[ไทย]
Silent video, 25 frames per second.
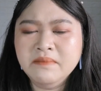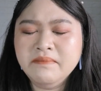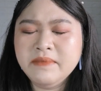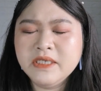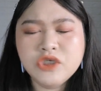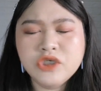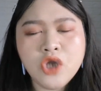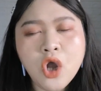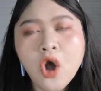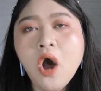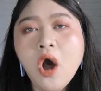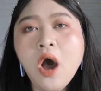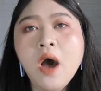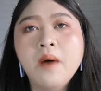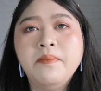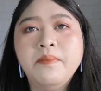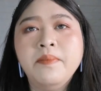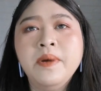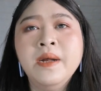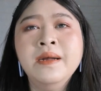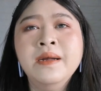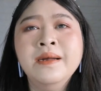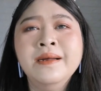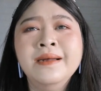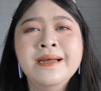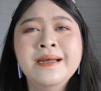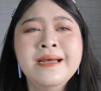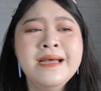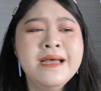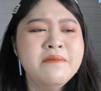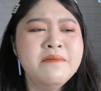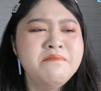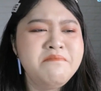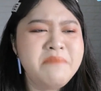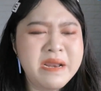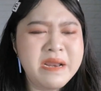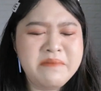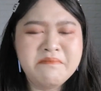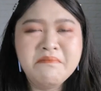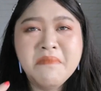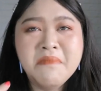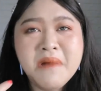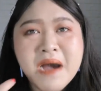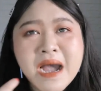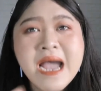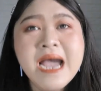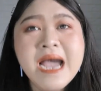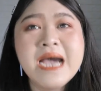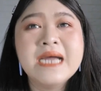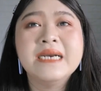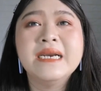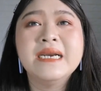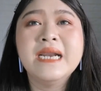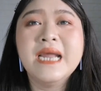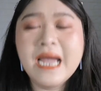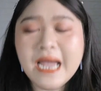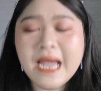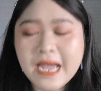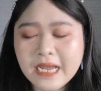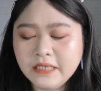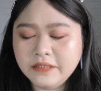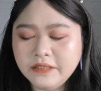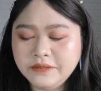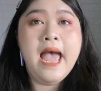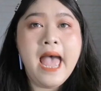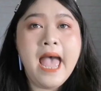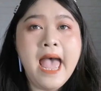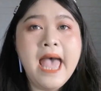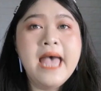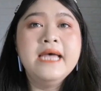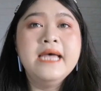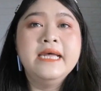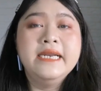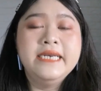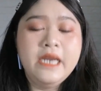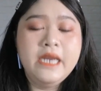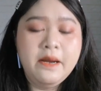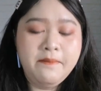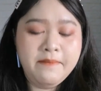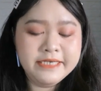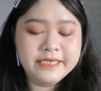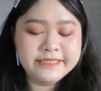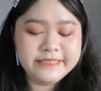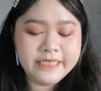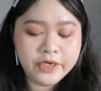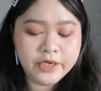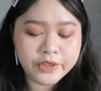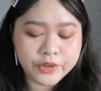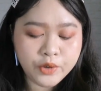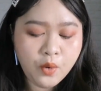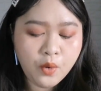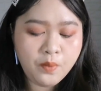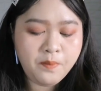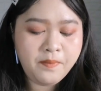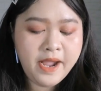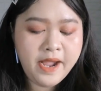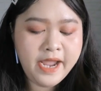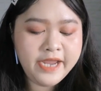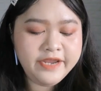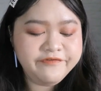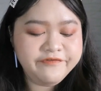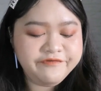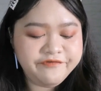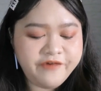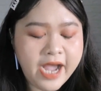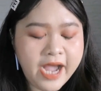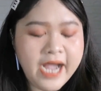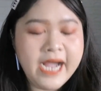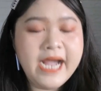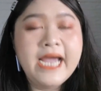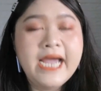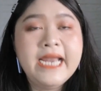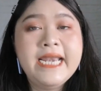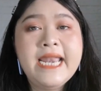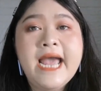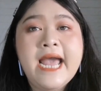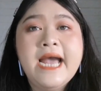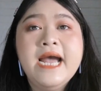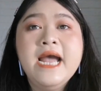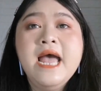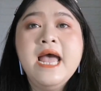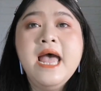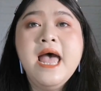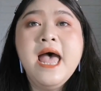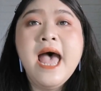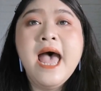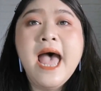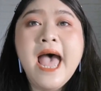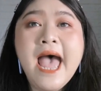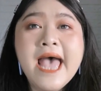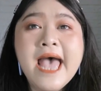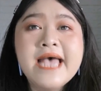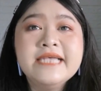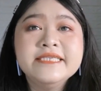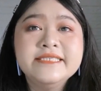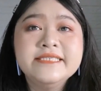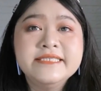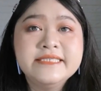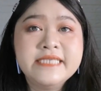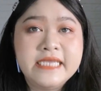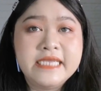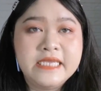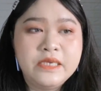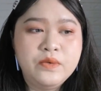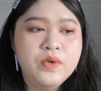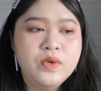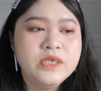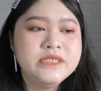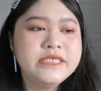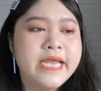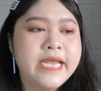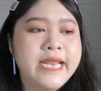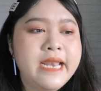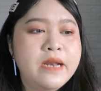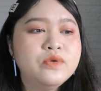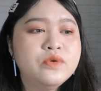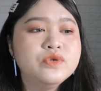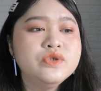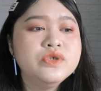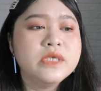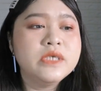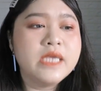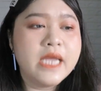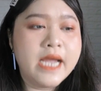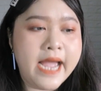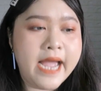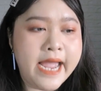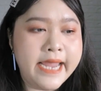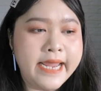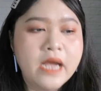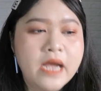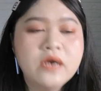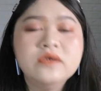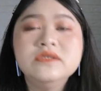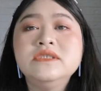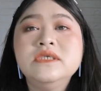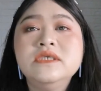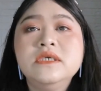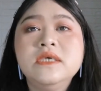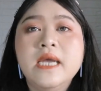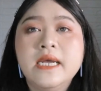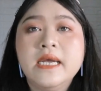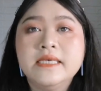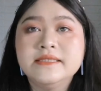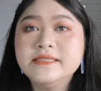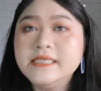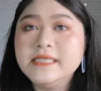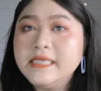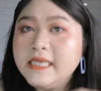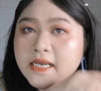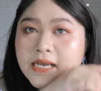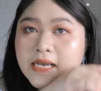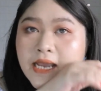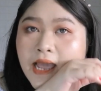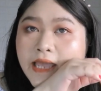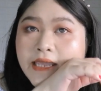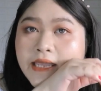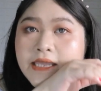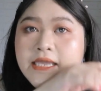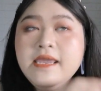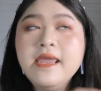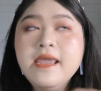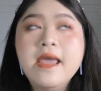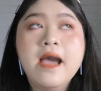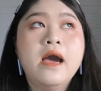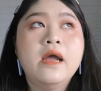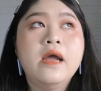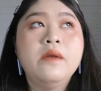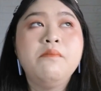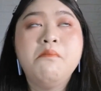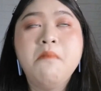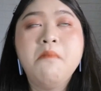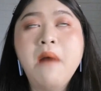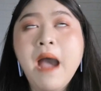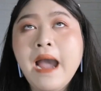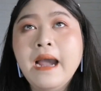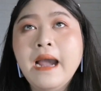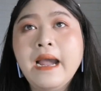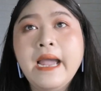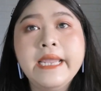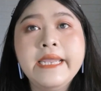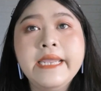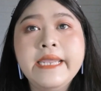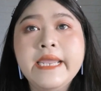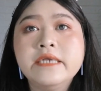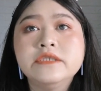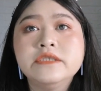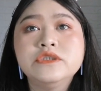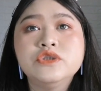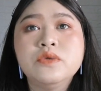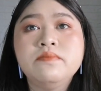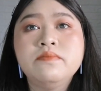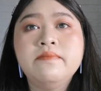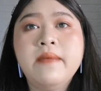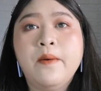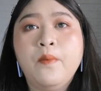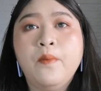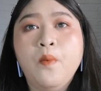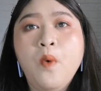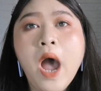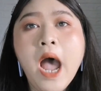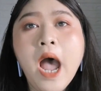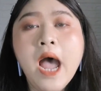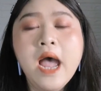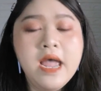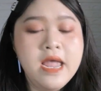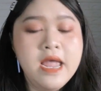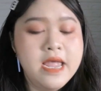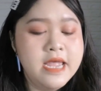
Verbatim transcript: ไม่ชอบเหม็นมากนะคะอ่ะเดี๋ยวมาสรุปให้ฟังกันทั้ง5สีว่าใช้แล้วรู้สึกยังไงเอาจริงๆอ่ะสีใกล้เคียงกันมากใกล้เคียงจนแบบว่า